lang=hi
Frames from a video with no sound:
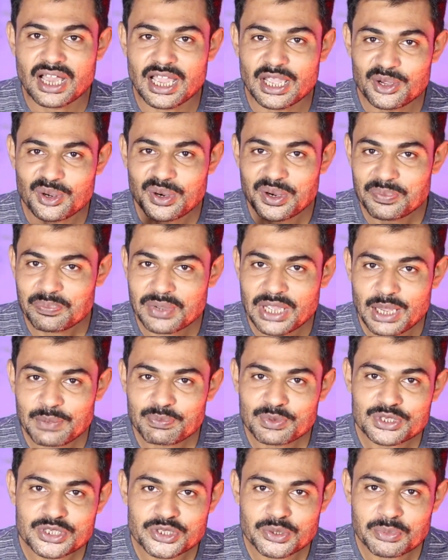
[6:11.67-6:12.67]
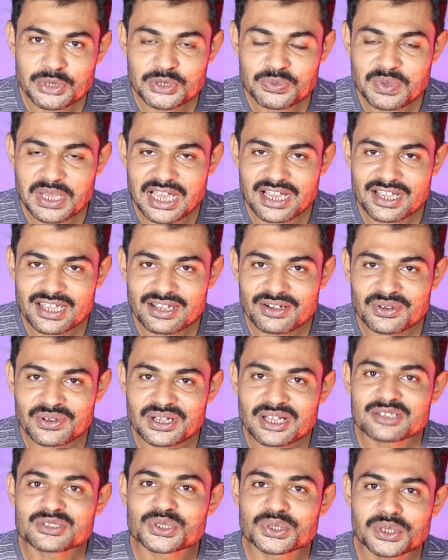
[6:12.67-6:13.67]
आई होप कि आपको समझ में आ गया
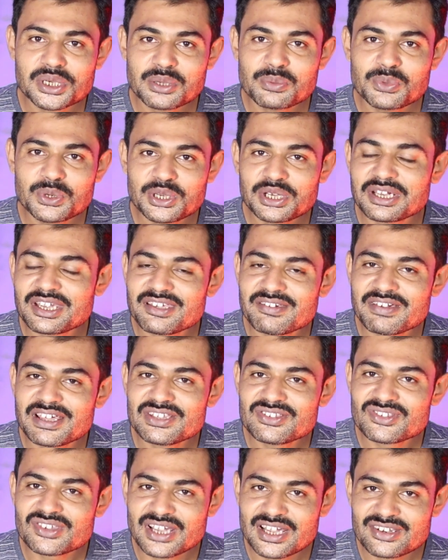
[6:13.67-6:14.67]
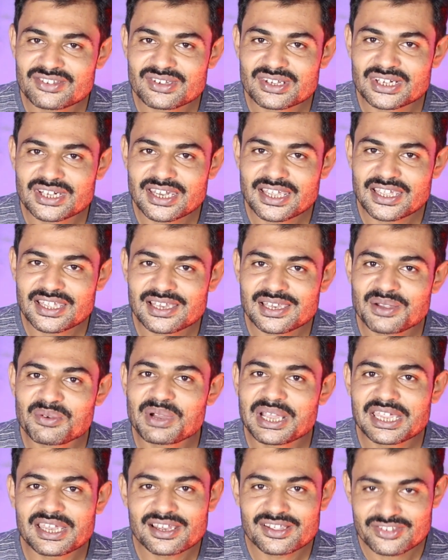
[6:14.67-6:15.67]
होगा छोटे मोटे डिवाइस चार्ज करने के लिए
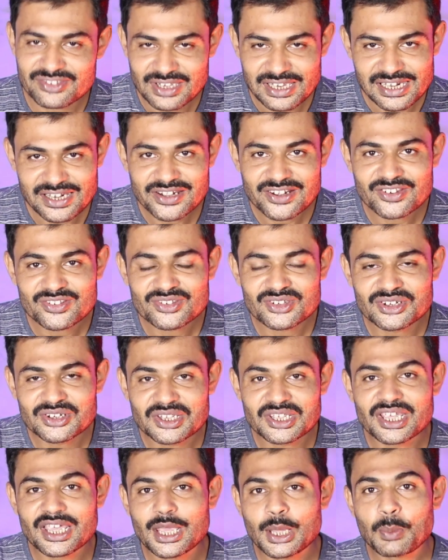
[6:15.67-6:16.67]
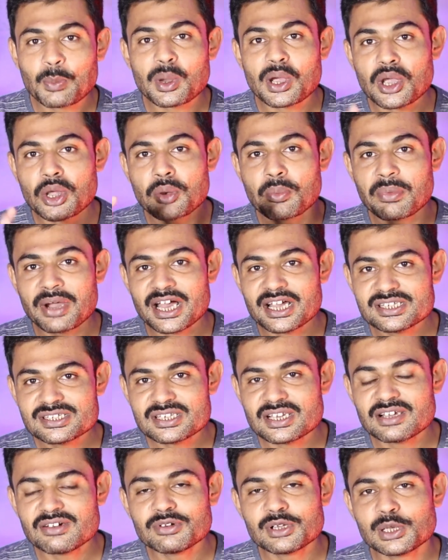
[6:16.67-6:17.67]
वायरलेस इलेक्ट्रिसिटी है मगर
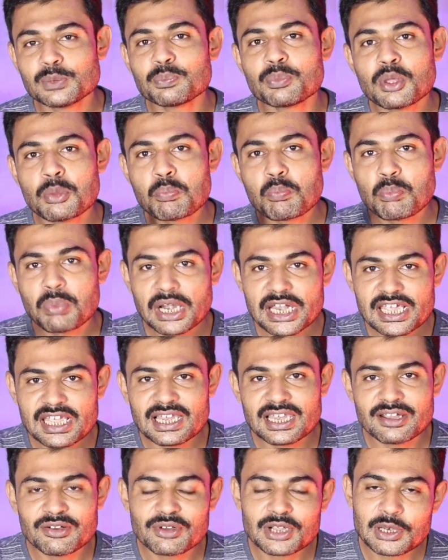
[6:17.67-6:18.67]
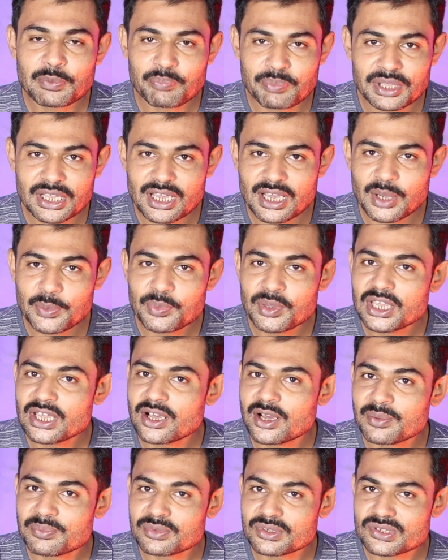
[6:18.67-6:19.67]
मास लेवल पे बड़े लेवल पे अभी
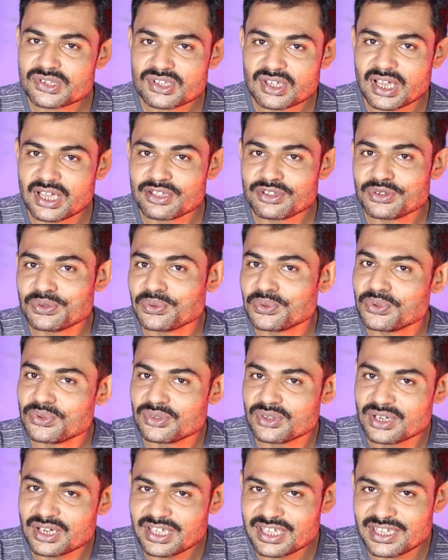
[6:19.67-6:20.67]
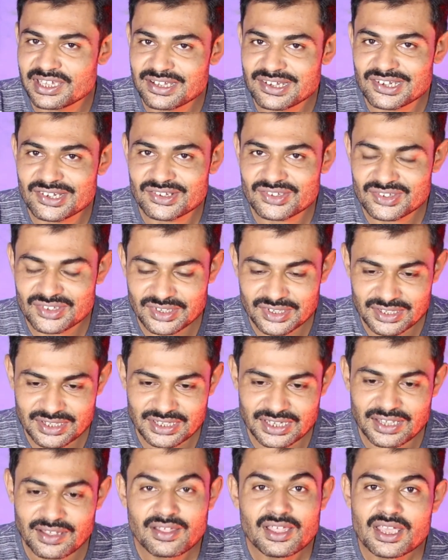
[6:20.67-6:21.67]
हम इसका यूज नहीं कर
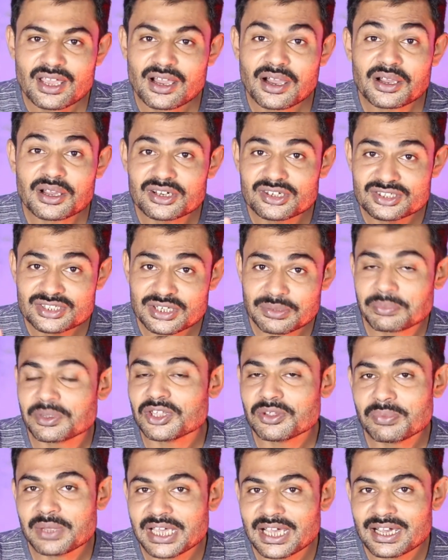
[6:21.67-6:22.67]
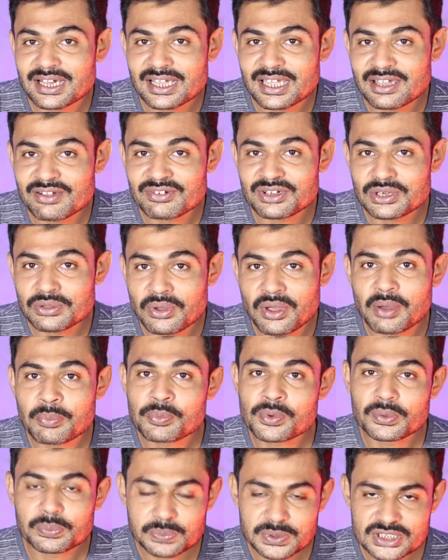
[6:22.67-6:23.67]
सकते अगर समझ में आ गया वीडियो
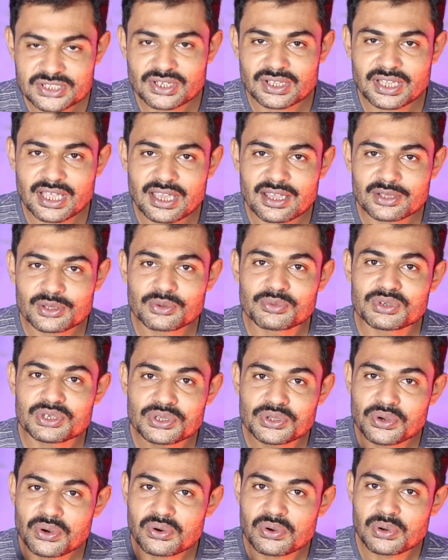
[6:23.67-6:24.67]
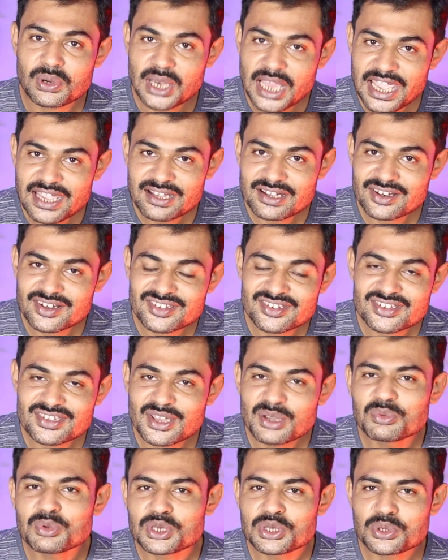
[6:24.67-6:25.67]
आपको पसंद आया तो वीडियो को लाइक कर
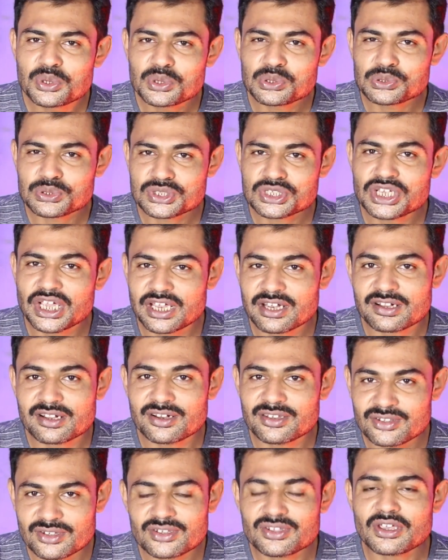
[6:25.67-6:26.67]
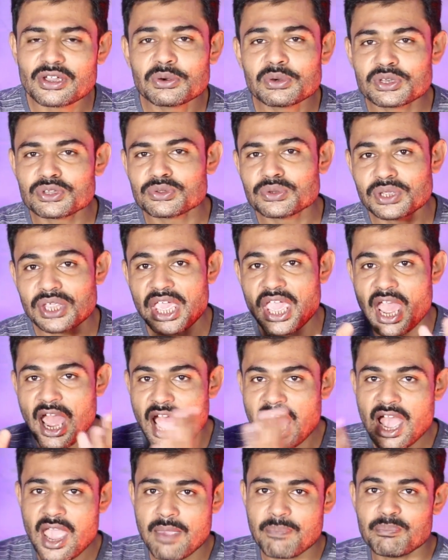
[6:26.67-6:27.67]
दीजिए वीडियो को शेयर कर दीजिए और जो ये
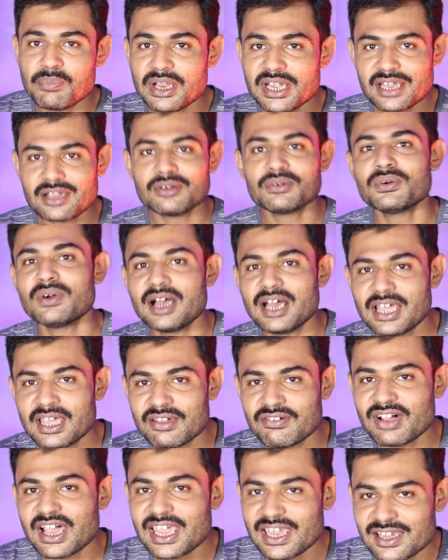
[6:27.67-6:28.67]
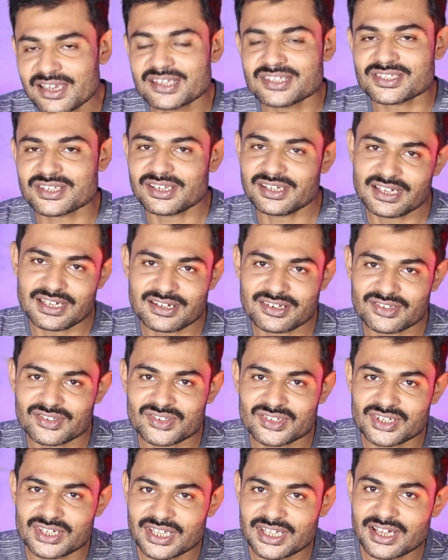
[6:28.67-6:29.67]
हाइप बना हुआ है वायरलेस
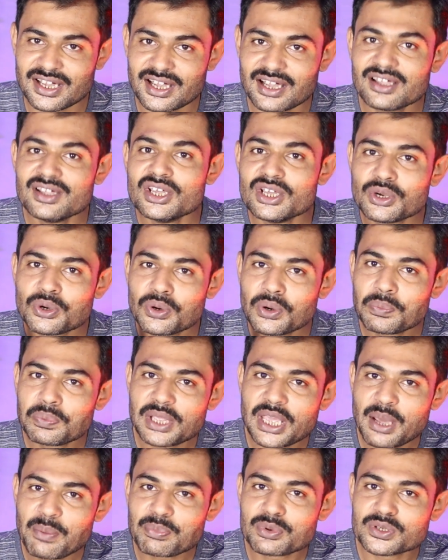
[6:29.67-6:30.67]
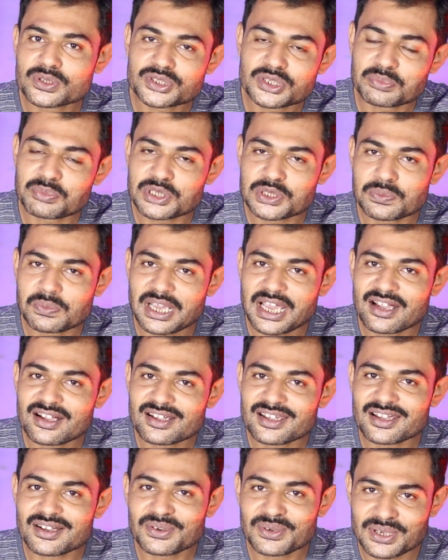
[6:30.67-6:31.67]
इलेक्ट्रिसिटी का वो भी आपको समझ में आ
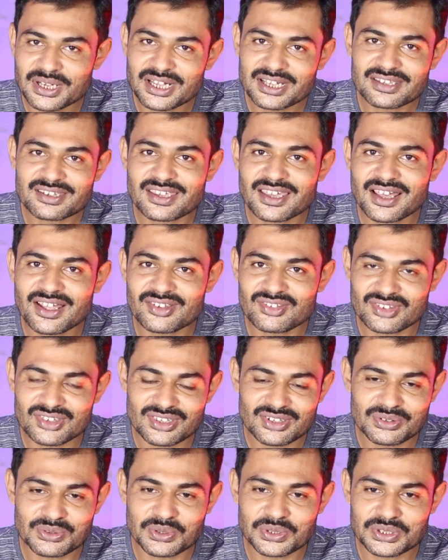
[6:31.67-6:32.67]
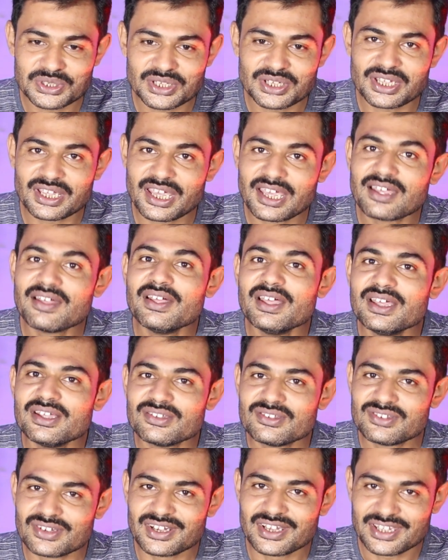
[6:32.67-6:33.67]
गया होगा क्या चीज़ होती है
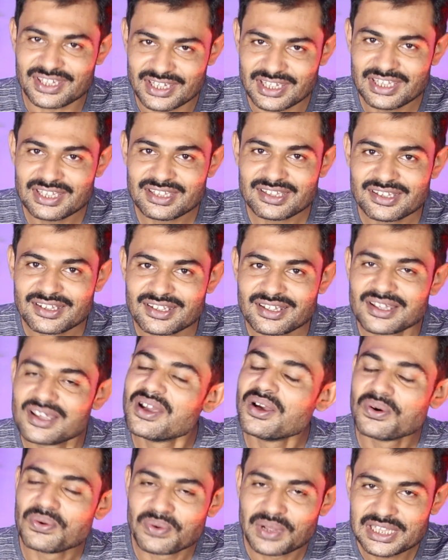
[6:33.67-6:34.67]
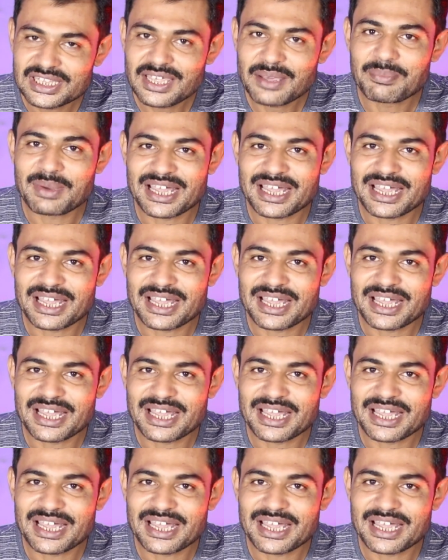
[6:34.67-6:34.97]
जय हिंद वंदे